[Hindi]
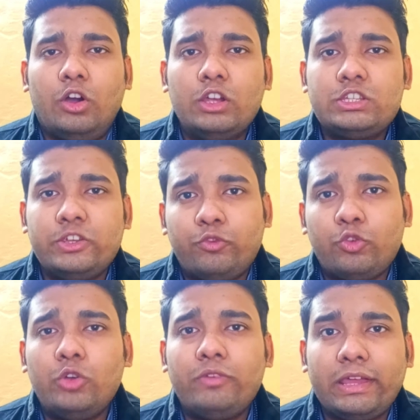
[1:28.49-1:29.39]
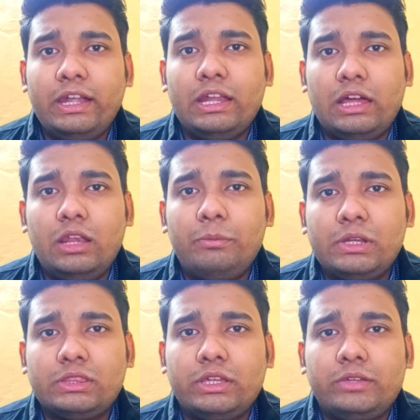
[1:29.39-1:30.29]
और शिफ्ट कोड वगैरह डालना
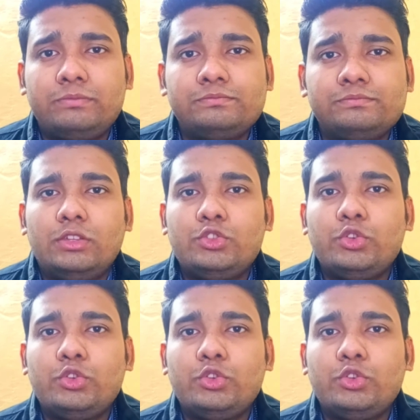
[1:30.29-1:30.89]
पड़ता है